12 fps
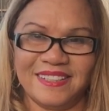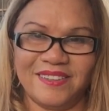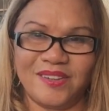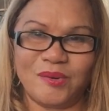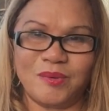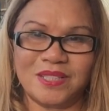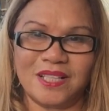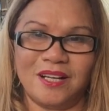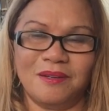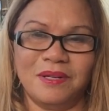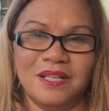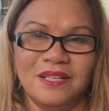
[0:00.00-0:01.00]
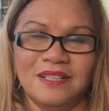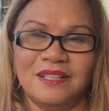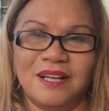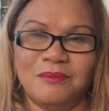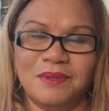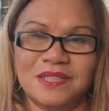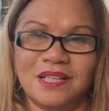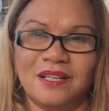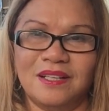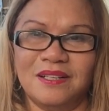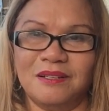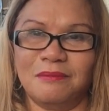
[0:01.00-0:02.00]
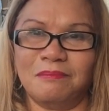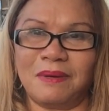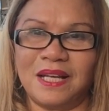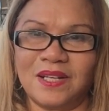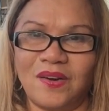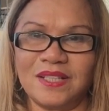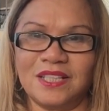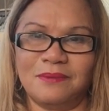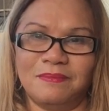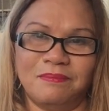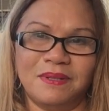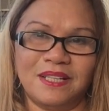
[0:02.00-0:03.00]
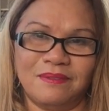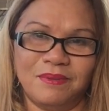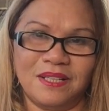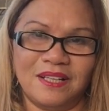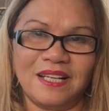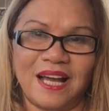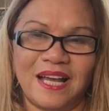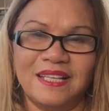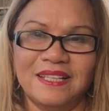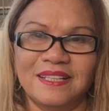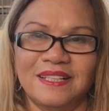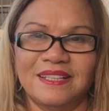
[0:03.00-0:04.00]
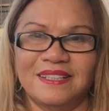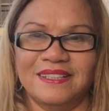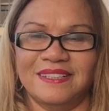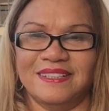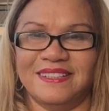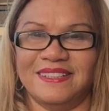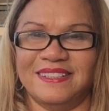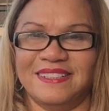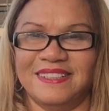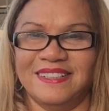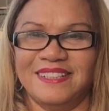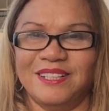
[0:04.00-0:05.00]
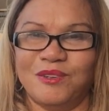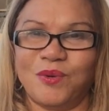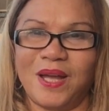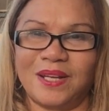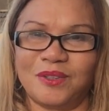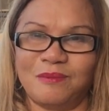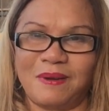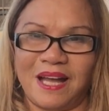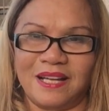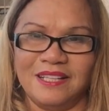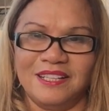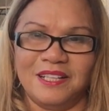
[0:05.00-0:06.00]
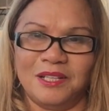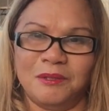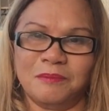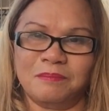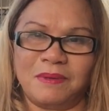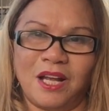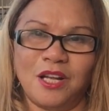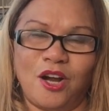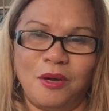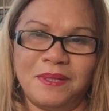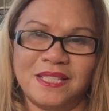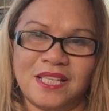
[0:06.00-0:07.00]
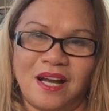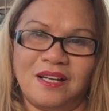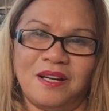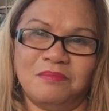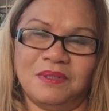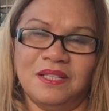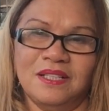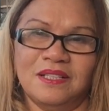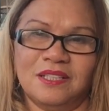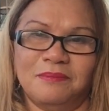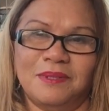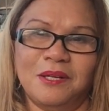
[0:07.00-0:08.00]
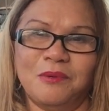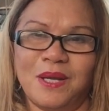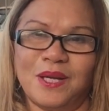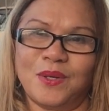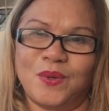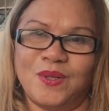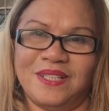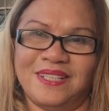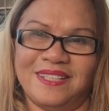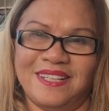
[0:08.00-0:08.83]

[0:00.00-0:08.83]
không không có sợ không có sợ bay ngói gì thì mình mình ở lại quen rồi bạn ờ, bạn hỏi hỏi mình sợ không á mình nói quen rồi